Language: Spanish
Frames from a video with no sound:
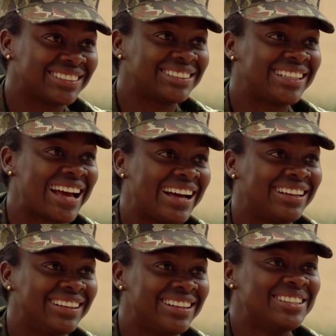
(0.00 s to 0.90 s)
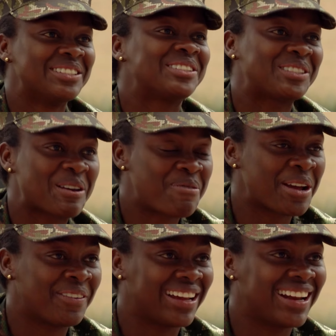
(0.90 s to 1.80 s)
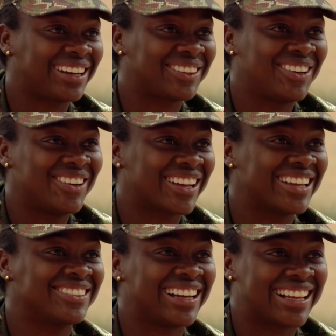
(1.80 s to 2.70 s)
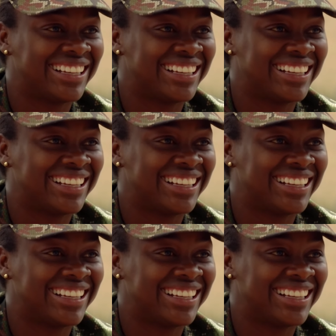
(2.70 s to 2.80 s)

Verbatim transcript: O sea, usted puede imaginar todo lo que yo